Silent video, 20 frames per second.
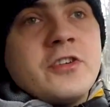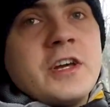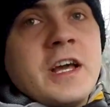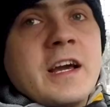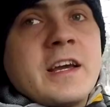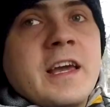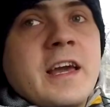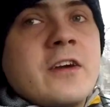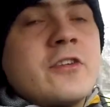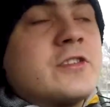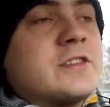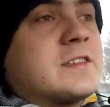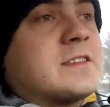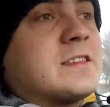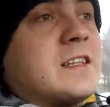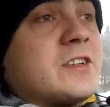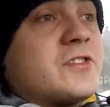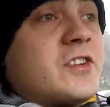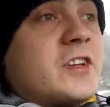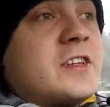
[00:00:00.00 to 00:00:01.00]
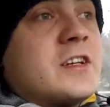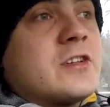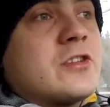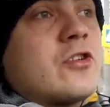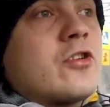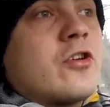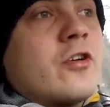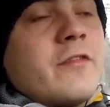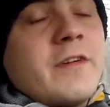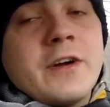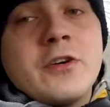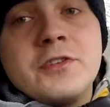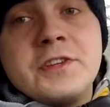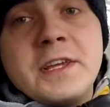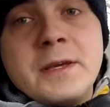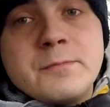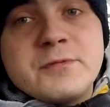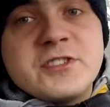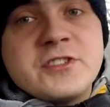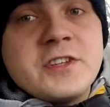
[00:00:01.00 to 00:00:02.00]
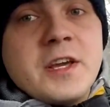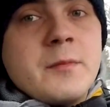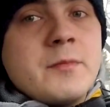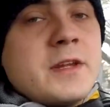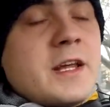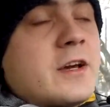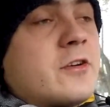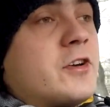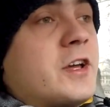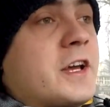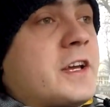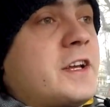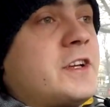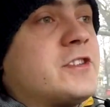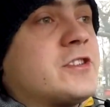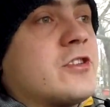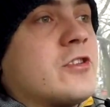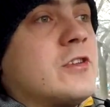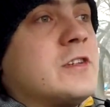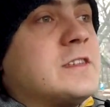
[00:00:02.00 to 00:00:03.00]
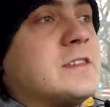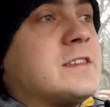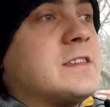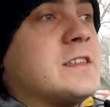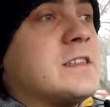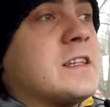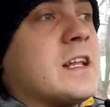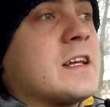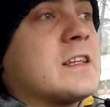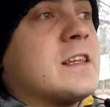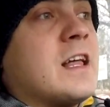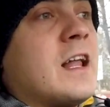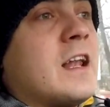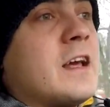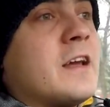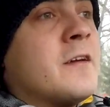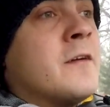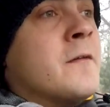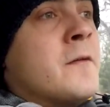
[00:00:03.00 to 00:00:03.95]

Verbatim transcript: do jakiegoś zdarzenia drogowego nieprzyjemnego, jakiejś kolizji i tak dalej,